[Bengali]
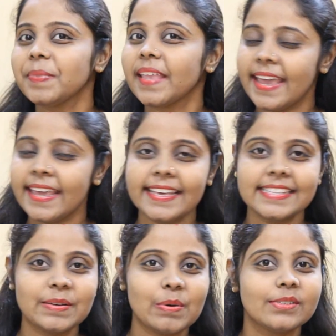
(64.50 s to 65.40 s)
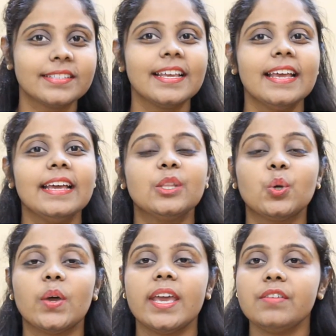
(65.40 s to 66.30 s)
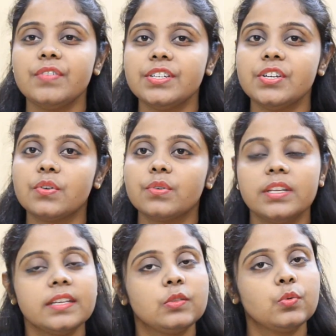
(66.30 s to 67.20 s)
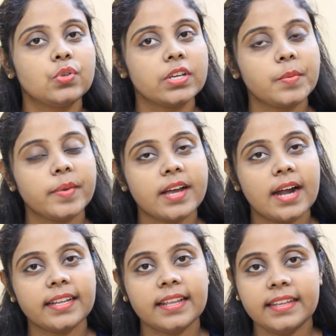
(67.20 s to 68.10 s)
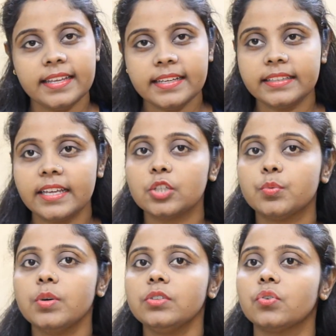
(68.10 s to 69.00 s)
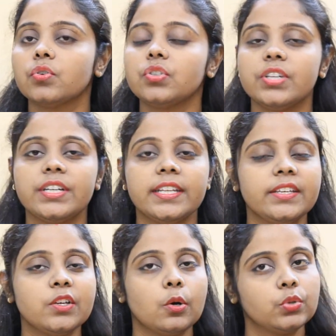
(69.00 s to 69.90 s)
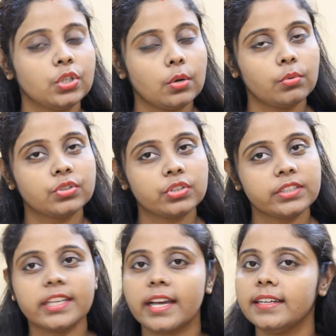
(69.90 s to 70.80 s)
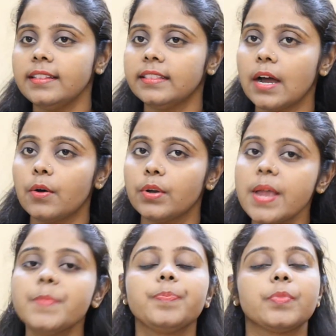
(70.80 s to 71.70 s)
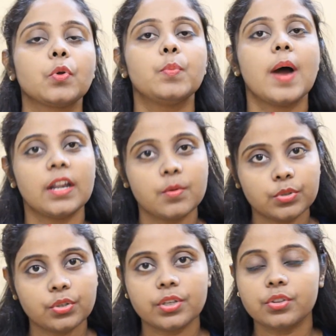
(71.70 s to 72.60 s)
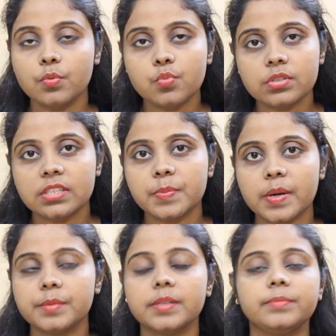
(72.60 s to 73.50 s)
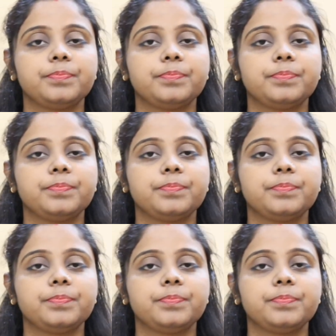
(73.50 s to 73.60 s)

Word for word: এগিয়ে যাওয়া উচিত তো এই ভিডিওগুলি দুটোই আমি কার্ডের লিঙ্ক দিয়ে দেবো তো সেটি গিয়ে অতি অবশ্যই দেখে নিন তাহলে খুব ভালো মতো কিন্তু বুঝতে পারবেন